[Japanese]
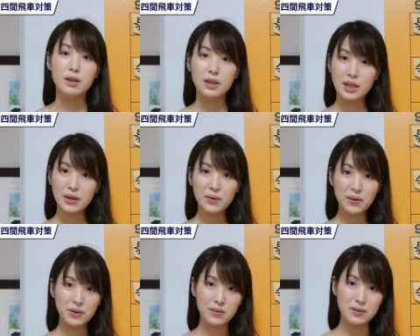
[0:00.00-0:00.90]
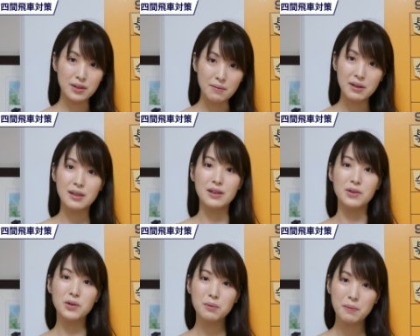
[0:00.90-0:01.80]
勢いよく攻めて
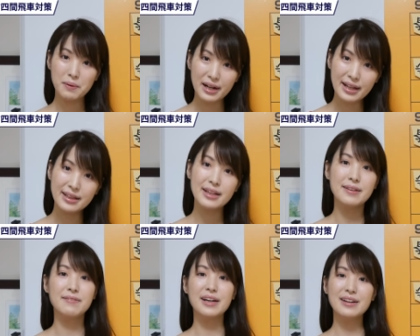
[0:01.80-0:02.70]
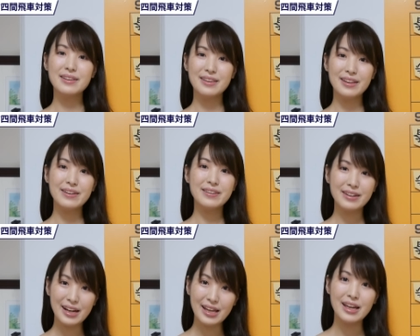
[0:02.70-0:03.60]
そのまま勝ってしまえるっていうぐ
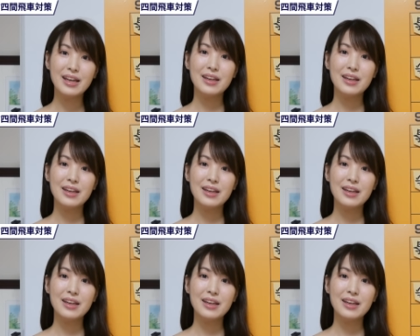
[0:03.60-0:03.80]
らい